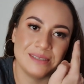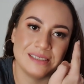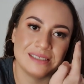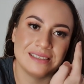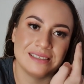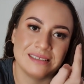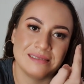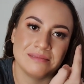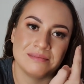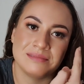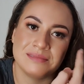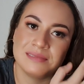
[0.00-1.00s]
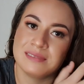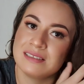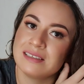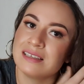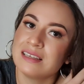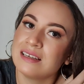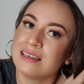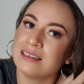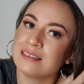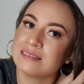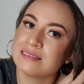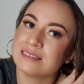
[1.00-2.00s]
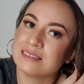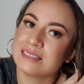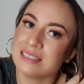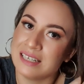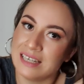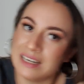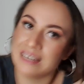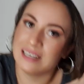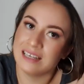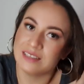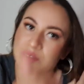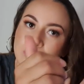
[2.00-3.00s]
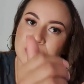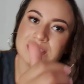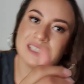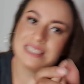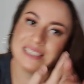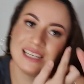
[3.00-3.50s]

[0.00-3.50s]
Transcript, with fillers: bonita esta otra. ¿No es esta